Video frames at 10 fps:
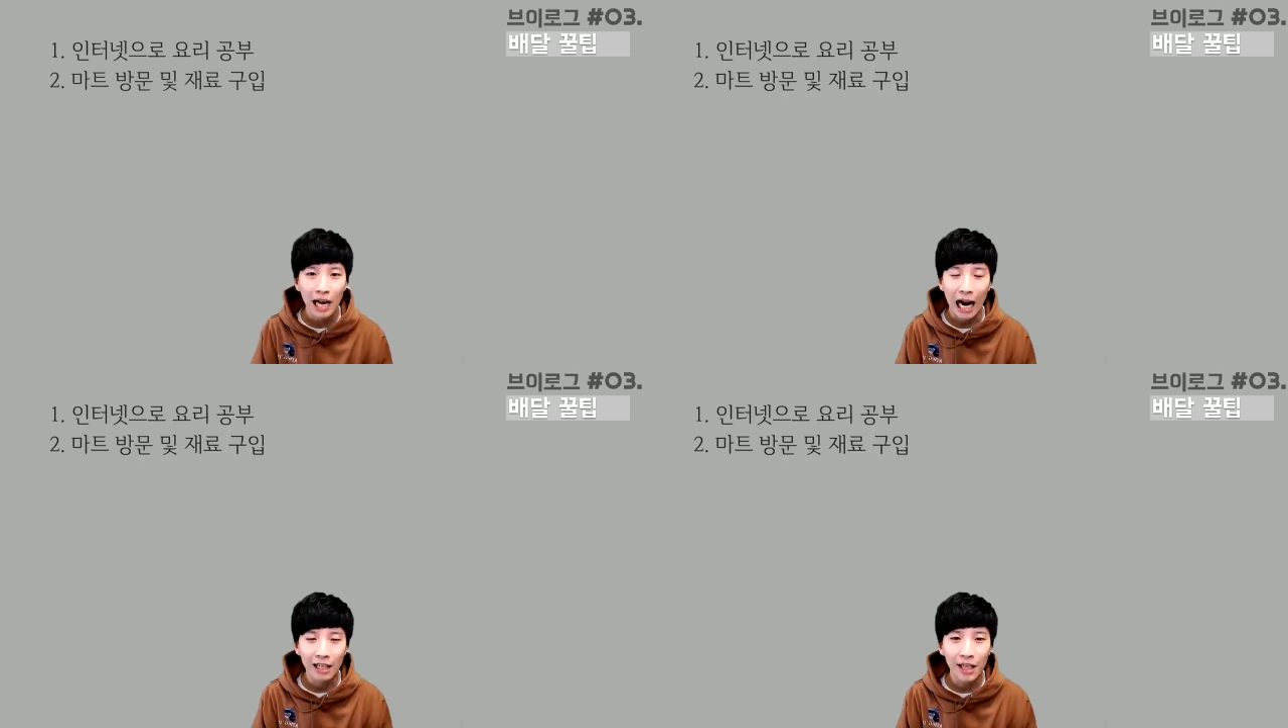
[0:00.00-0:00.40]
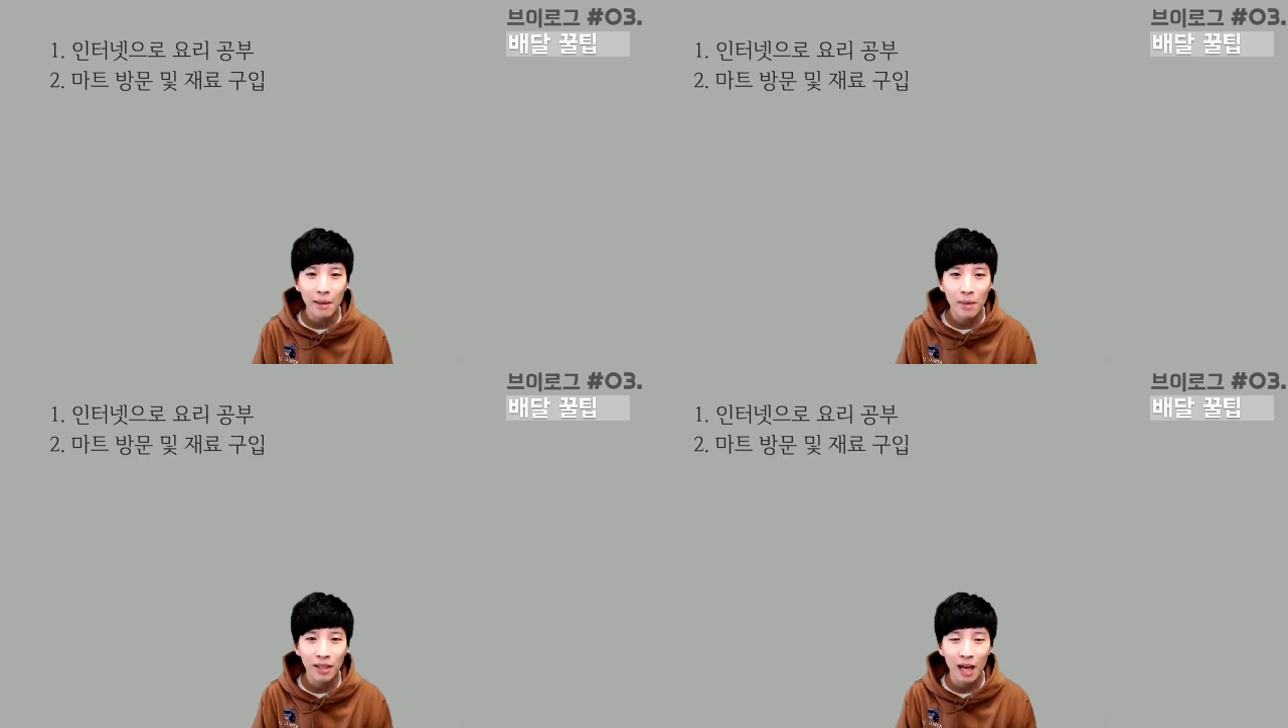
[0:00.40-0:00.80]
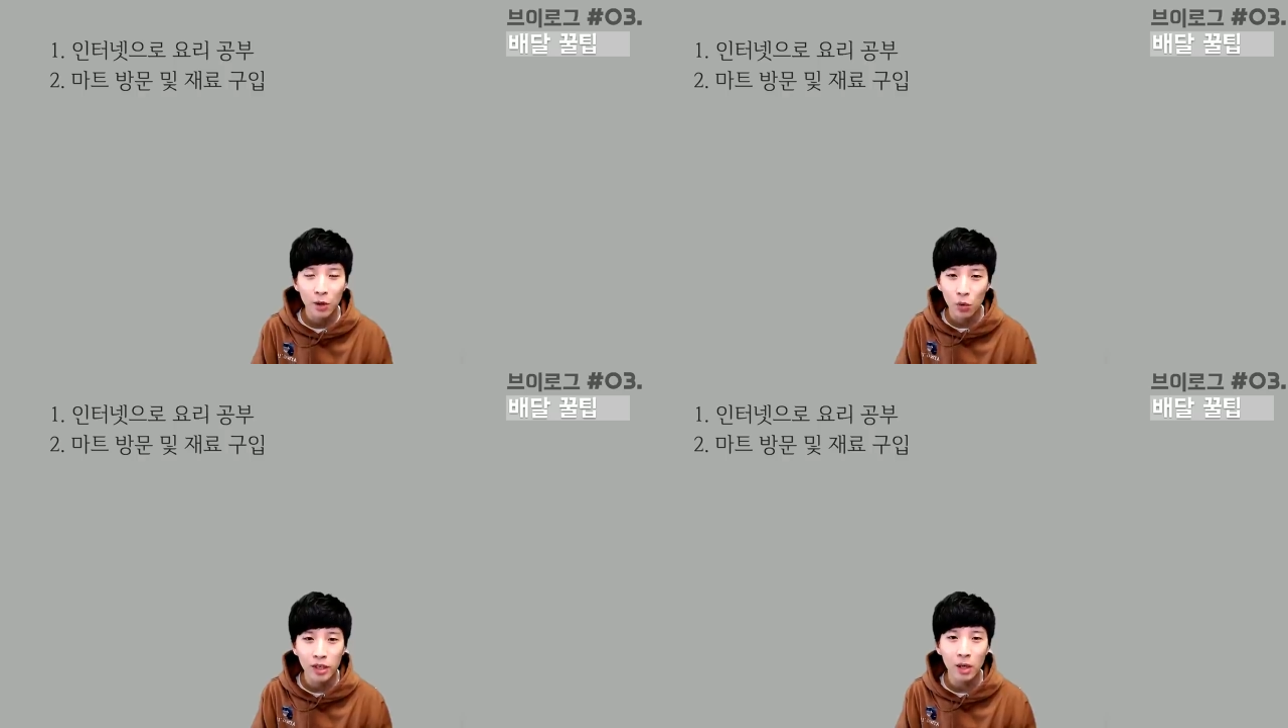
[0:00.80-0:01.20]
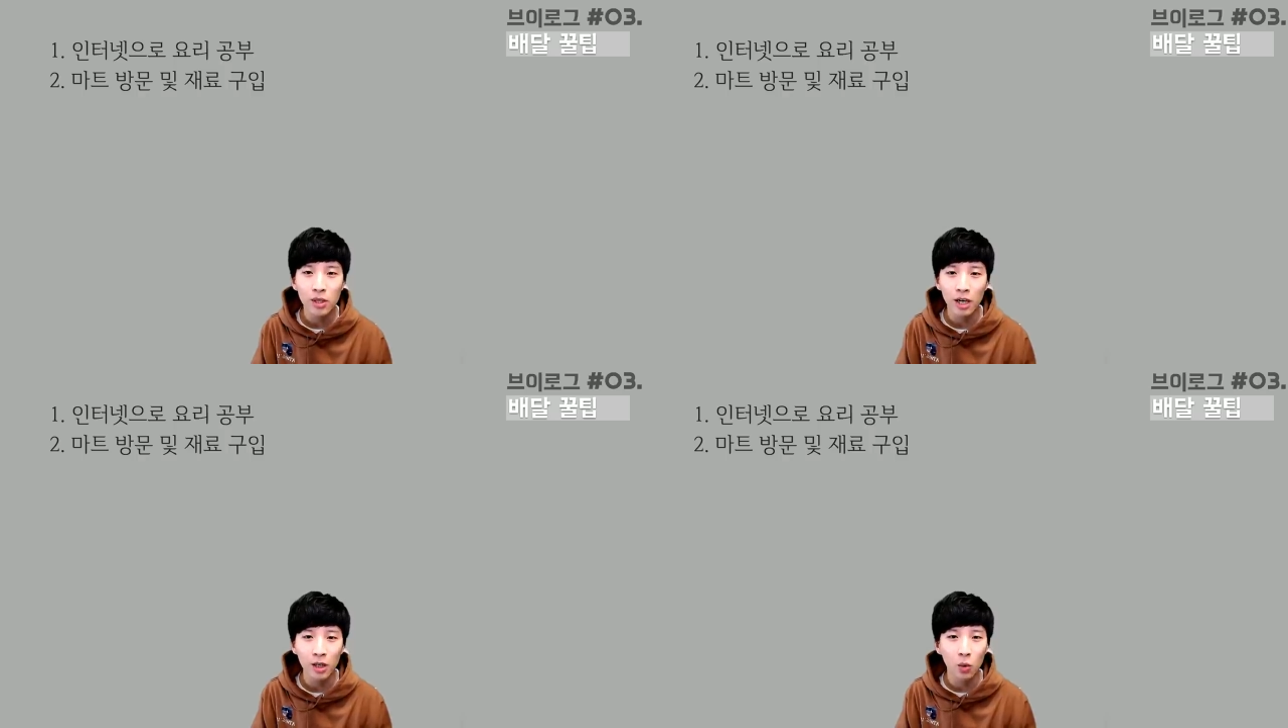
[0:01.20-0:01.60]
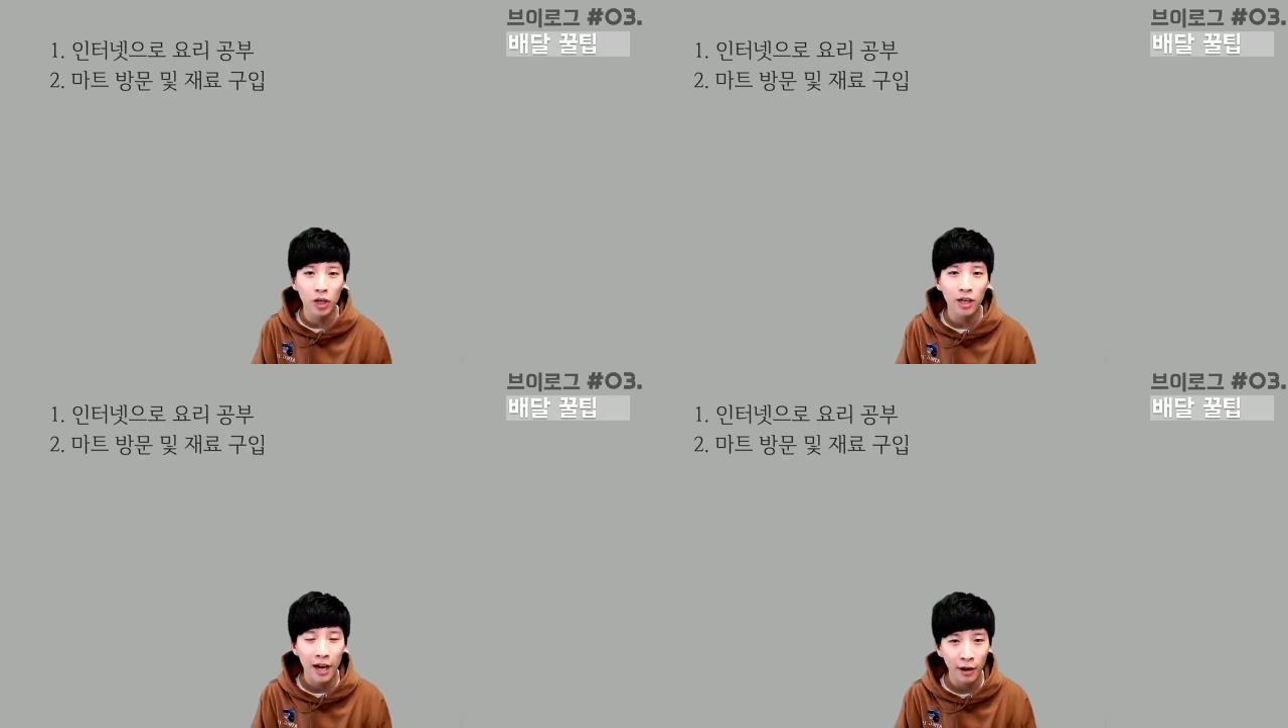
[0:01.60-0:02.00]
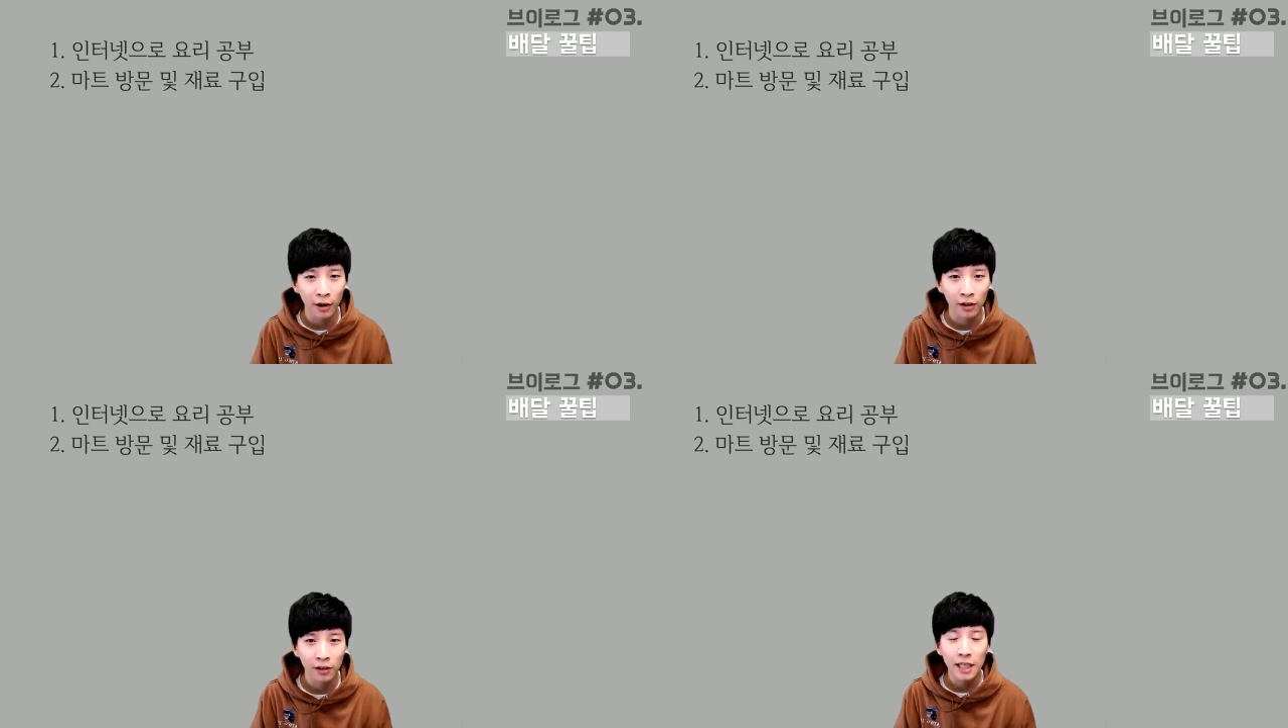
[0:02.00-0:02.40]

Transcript: 갈 때마다 요리 재료 찾기 놀이를 해요